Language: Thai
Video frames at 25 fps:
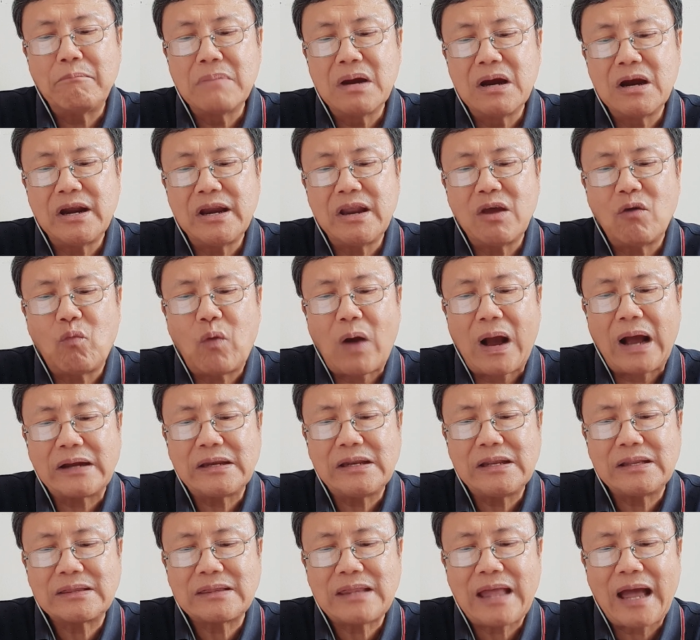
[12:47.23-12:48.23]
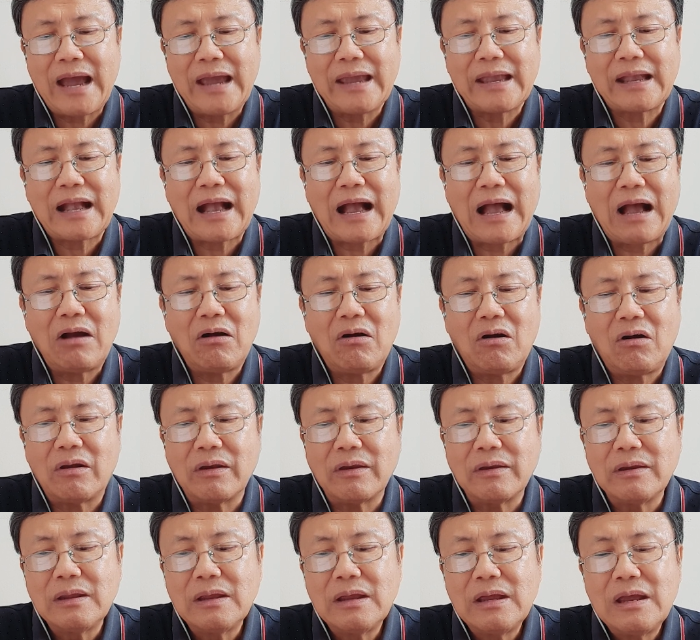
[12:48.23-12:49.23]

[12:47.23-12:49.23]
มือในวางที่ใต้ขาอ่อน